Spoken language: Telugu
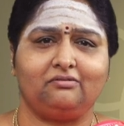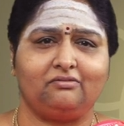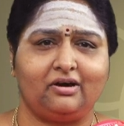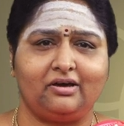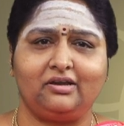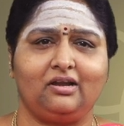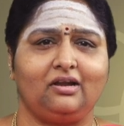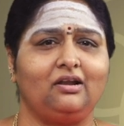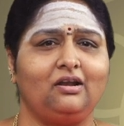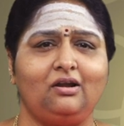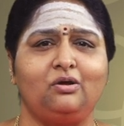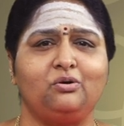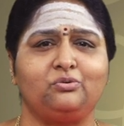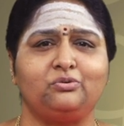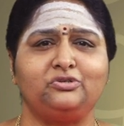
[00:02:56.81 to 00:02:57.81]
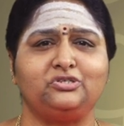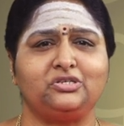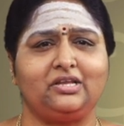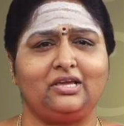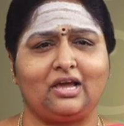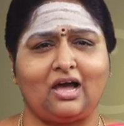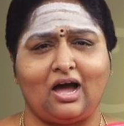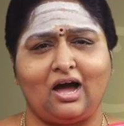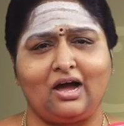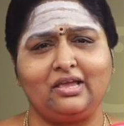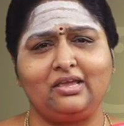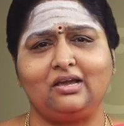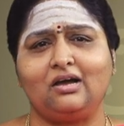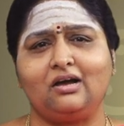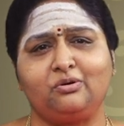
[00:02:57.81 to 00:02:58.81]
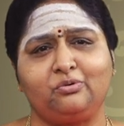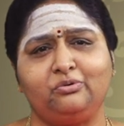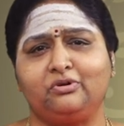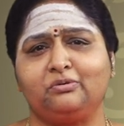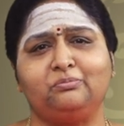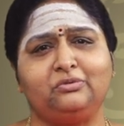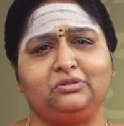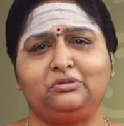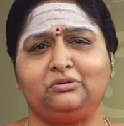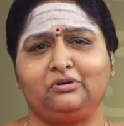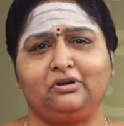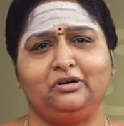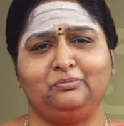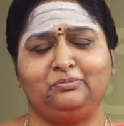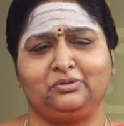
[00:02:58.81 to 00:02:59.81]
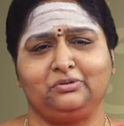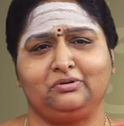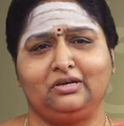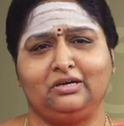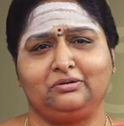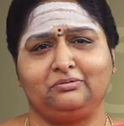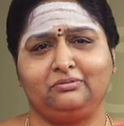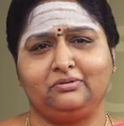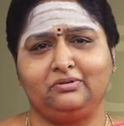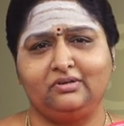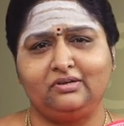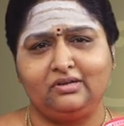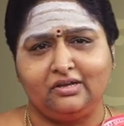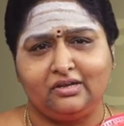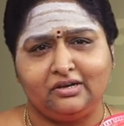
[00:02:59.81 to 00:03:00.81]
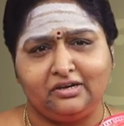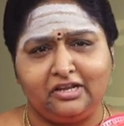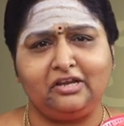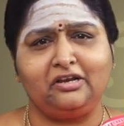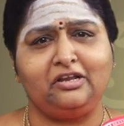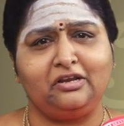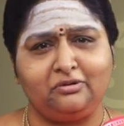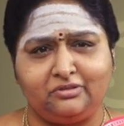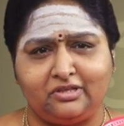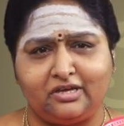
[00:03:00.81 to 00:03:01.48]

వారి ఇళ్లల్లో కూర్చుని హాయిగా కుటుంబంతో గడుపుతున్నారు నేను నిన్ను